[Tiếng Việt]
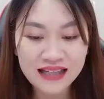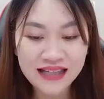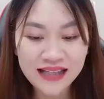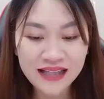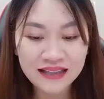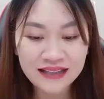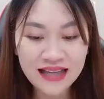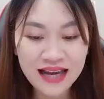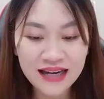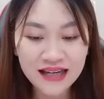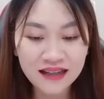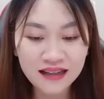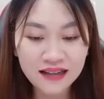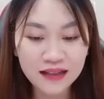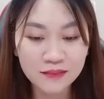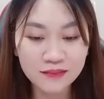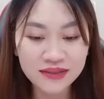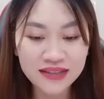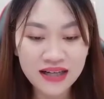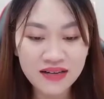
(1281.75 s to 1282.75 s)
hiện tại đã
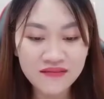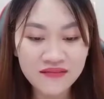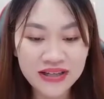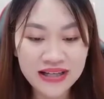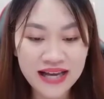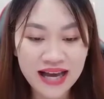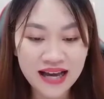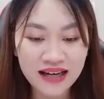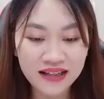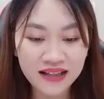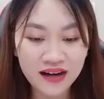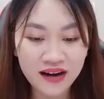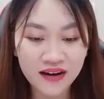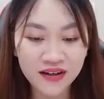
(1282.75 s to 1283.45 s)
ngấm gia vị ăn